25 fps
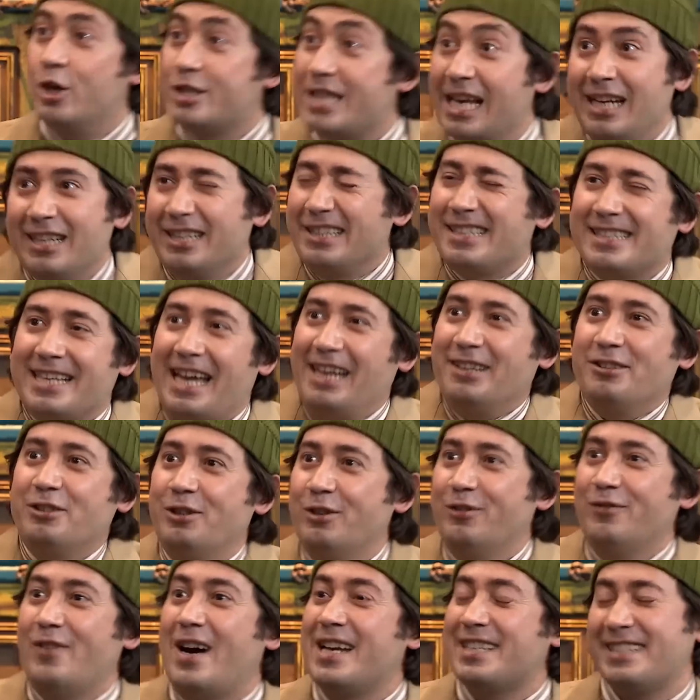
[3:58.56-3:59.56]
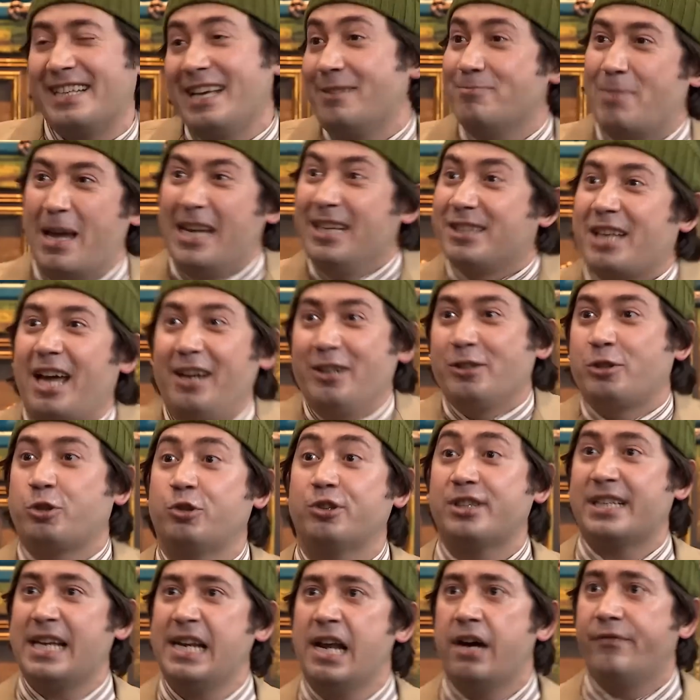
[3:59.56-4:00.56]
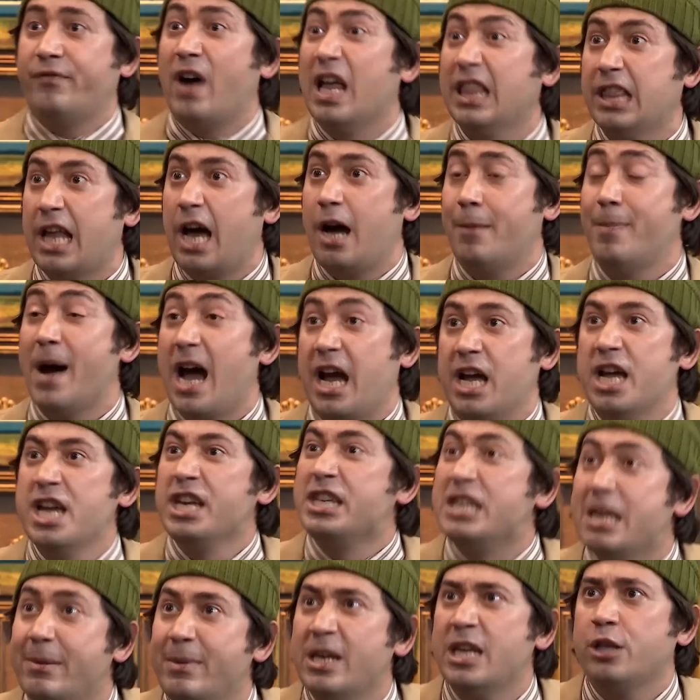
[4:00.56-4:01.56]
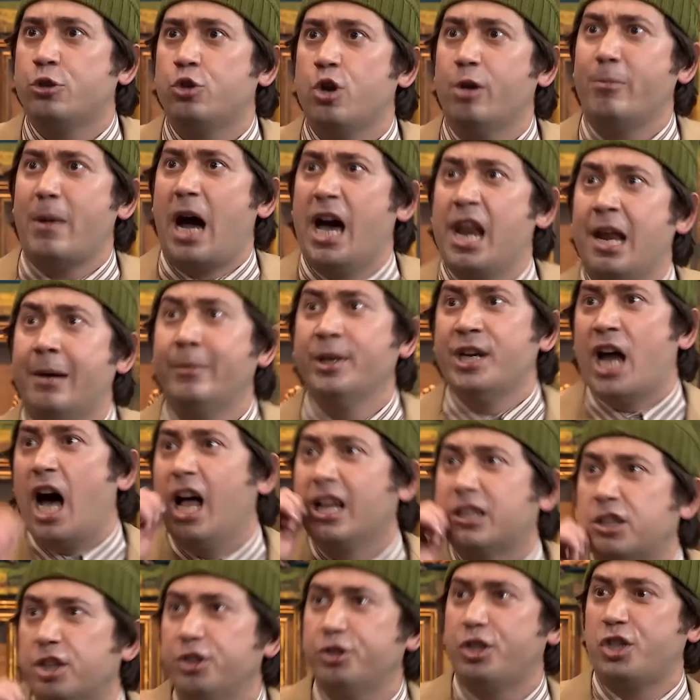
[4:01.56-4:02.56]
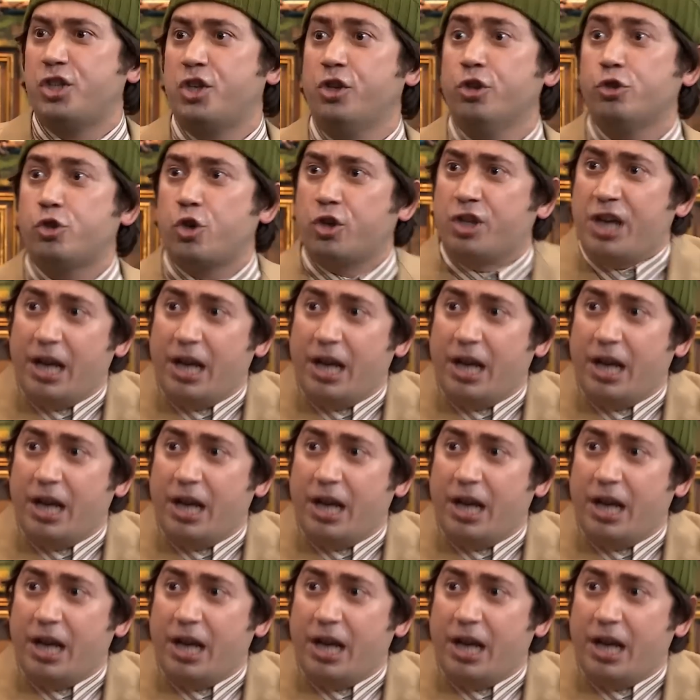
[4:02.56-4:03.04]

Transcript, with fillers: Özel kız tanıdığın varsa beni tanıştırsana. Vallahi bak yemin ediyorum anamın altın dişini